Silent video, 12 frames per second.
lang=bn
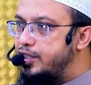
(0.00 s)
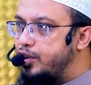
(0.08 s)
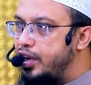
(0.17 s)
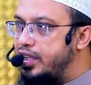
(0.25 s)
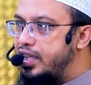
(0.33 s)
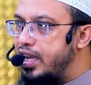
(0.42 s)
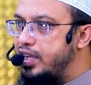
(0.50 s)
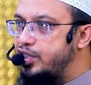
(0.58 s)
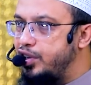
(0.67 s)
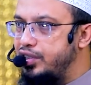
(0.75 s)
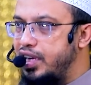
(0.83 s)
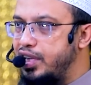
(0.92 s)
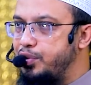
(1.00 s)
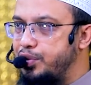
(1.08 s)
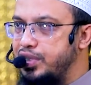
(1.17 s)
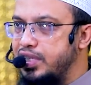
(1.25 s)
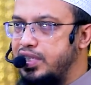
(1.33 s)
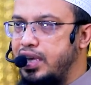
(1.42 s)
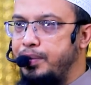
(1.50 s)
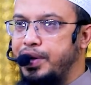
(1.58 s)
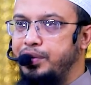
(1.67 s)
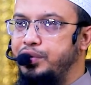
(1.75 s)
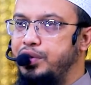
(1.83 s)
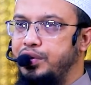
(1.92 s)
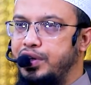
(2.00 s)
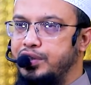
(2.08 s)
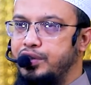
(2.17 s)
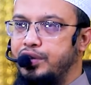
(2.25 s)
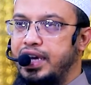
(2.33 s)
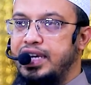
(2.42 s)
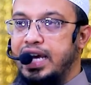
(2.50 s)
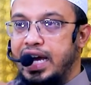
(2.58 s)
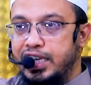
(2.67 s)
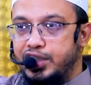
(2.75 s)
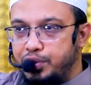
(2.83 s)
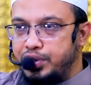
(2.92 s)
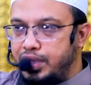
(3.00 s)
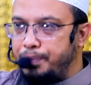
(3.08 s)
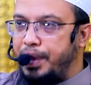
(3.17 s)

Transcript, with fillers: শয়তান শয়তানি করতেছে আমার ক্ষতি করার জন্য এটা আজ করতে